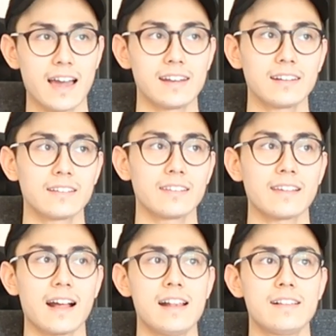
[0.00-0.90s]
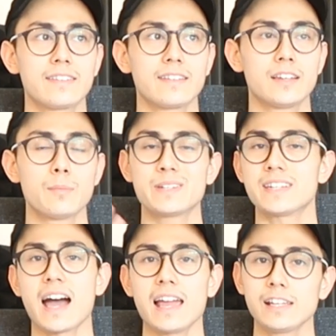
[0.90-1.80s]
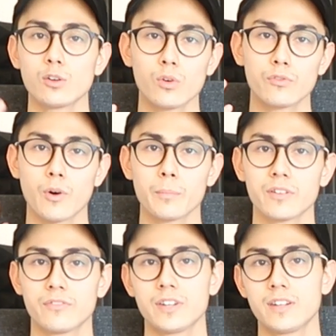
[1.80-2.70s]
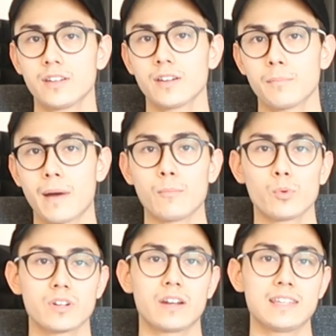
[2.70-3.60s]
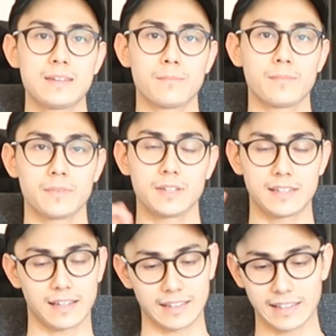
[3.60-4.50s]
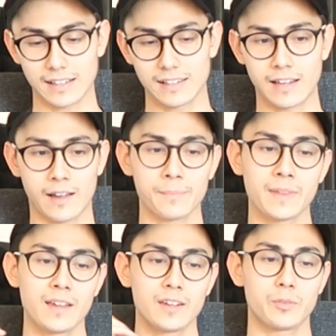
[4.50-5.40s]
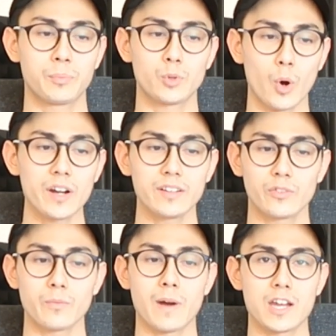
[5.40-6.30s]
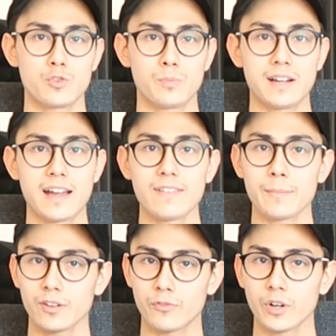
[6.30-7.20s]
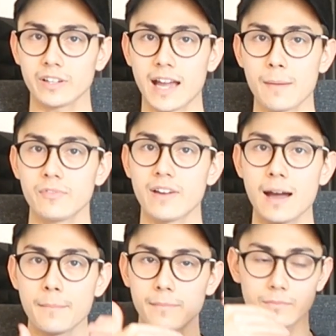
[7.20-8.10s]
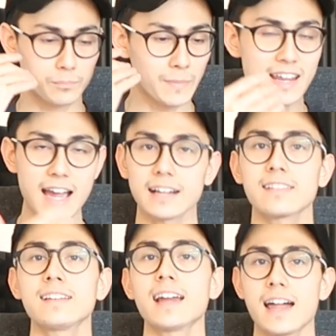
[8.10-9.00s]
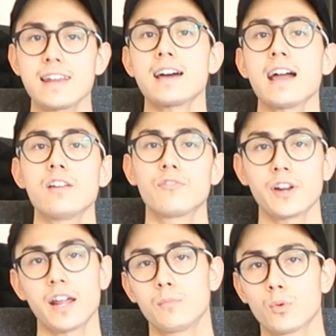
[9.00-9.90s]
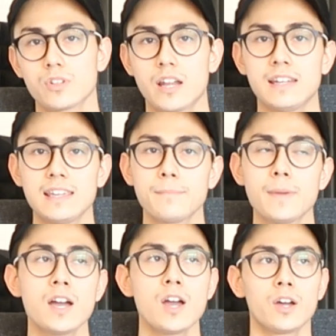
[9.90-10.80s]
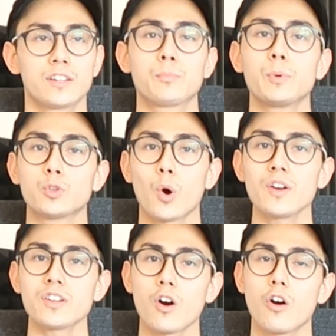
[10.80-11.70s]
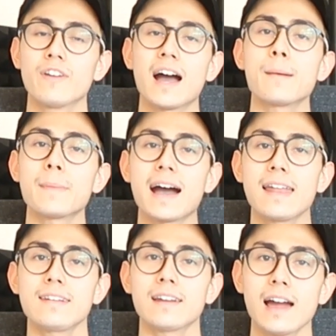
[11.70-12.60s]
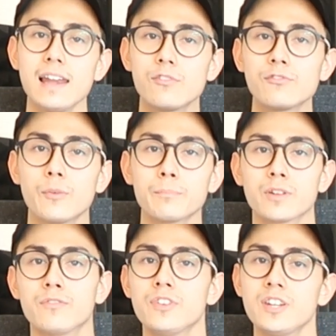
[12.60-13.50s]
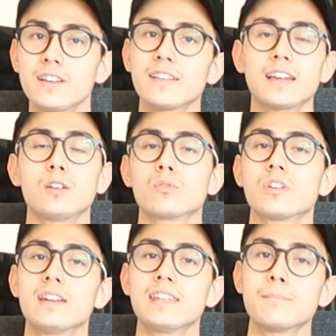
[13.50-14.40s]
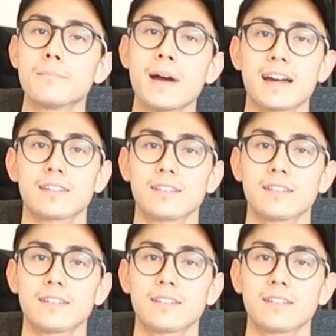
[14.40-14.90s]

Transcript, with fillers: anderes als eine Beteiligung vom Gewinn beim Unternehmen in der Regel. Ja. Das bedeutet zum Beispiel, ja, wir haben es ja vorhin gehabt, wir haben mit Aktien Anteile von einem Unternehmen. Das bedeutet auch, wir haben Anteile vom Gewinn, das ein Unternehmen macht.